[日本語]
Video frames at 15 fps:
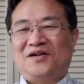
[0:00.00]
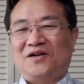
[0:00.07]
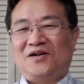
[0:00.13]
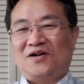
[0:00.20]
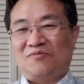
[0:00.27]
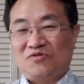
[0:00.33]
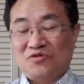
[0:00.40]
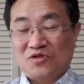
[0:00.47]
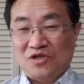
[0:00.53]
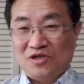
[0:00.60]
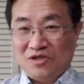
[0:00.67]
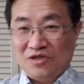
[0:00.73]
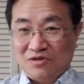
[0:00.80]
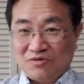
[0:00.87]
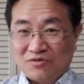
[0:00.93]
もうい
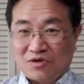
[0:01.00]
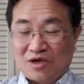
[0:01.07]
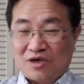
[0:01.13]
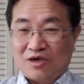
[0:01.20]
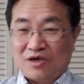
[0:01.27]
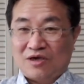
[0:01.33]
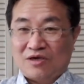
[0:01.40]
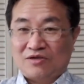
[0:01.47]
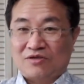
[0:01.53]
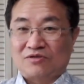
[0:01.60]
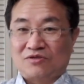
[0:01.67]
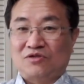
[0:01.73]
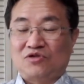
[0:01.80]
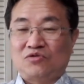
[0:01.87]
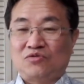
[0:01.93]
いよね。だって
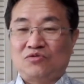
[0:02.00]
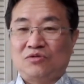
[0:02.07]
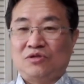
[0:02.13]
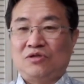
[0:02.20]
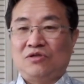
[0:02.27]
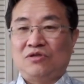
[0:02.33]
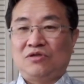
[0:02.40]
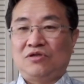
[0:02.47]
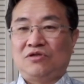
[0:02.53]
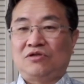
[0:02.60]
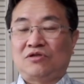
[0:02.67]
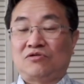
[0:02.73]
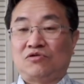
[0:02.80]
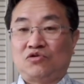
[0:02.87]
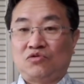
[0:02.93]
衆議院議員になっ
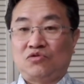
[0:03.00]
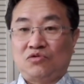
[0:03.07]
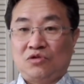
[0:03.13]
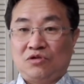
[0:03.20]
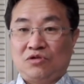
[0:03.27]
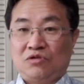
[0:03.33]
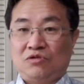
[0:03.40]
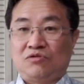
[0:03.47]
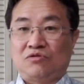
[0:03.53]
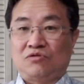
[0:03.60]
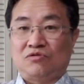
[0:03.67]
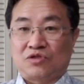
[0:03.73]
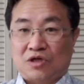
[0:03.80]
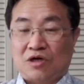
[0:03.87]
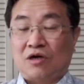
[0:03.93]
て衆議院議員のさ、
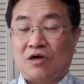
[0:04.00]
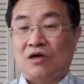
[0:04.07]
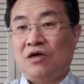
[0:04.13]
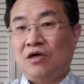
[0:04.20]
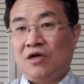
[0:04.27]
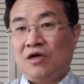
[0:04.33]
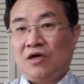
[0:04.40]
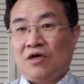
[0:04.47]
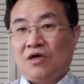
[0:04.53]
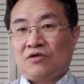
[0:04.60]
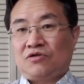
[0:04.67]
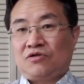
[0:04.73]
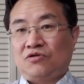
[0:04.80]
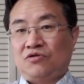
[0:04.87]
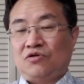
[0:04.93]

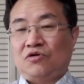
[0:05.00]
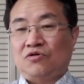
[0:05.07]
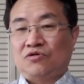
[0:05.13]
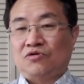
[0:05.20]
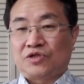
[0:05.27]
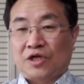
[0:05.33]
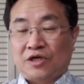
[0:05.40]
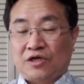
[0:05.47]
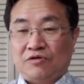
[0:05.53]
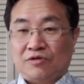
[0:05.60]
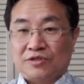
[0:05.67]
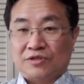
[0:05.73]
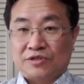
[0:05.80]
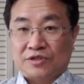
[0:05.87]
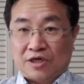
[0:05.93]
給料歳費は
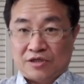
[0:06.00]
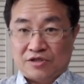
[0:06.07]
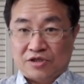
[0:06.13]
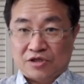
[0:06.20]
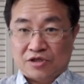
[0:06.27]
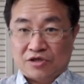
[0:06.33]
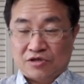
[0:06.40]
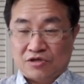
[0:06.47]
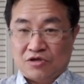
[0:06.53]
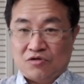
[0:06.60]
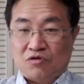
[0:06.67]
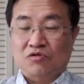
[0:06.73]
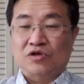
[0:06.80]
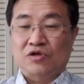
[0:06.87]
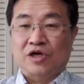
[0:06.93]
さ、いただき放
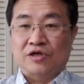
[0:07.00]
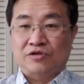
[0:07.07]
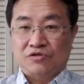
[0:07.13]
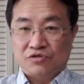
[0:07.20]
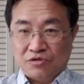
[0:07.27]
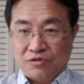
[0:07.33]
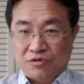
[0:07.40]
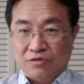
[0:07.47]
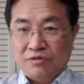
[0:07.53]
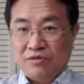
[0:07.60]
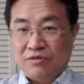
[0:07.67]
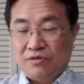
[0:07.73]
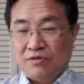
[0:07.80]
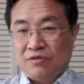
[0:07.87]
題でしょ、うん、